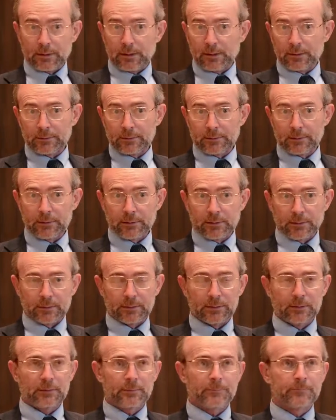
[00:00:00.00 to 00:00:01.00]
Kant e
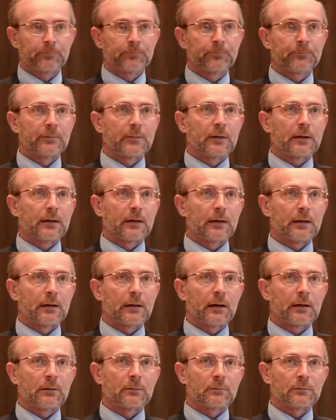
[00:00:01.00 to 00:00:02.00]
Hegel,
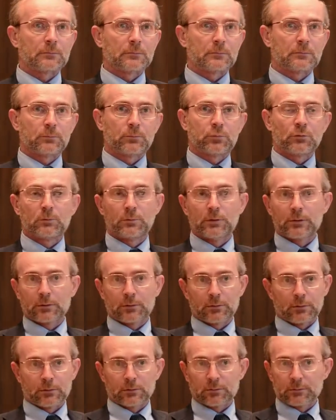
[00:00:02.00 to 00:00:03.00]
a un
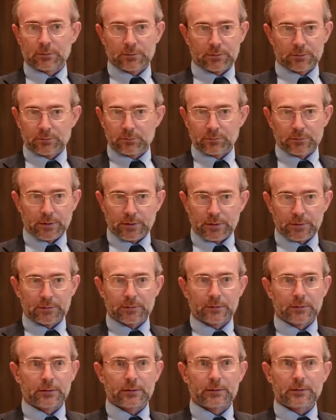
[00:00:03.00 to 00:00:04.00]
pubblico di
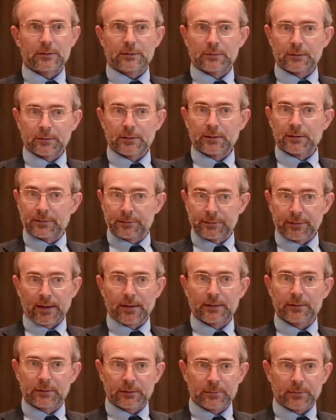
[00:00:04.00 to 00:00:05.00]
studenti
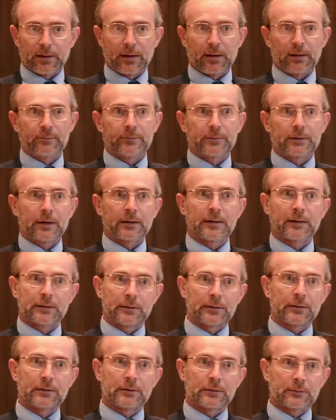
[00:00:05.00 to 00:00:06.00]
interessanti, bravi, anche
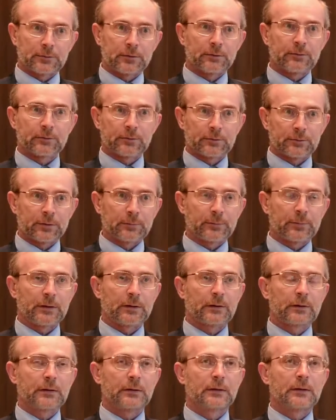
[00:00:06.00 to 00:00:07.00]
lì che dovevano
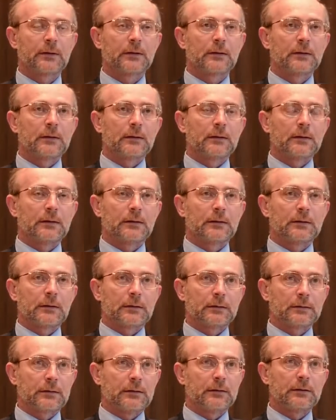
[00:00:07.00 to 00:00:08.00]
sapere il
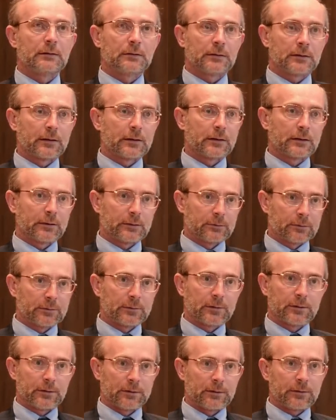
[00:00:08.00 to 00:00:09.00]
latino, il greco, il
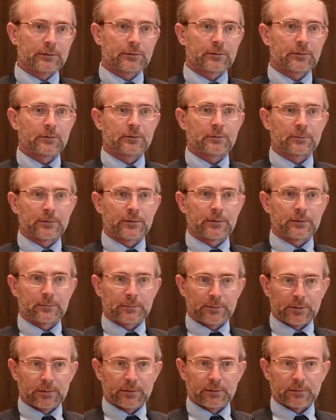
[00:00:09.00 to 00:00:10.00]
tedesco per,
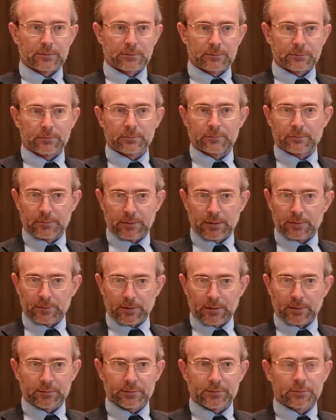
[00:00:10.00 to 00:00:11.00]
per la,
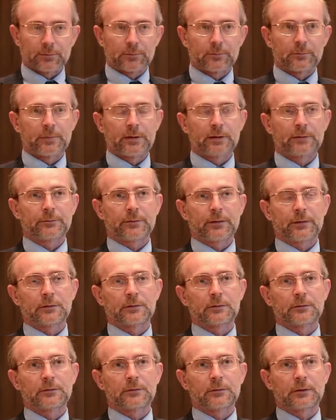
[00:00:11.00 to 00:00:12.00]
laurearsi con me, fare il
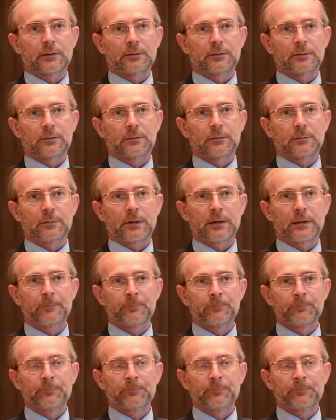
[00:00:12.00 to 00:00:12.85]
dottorato con me.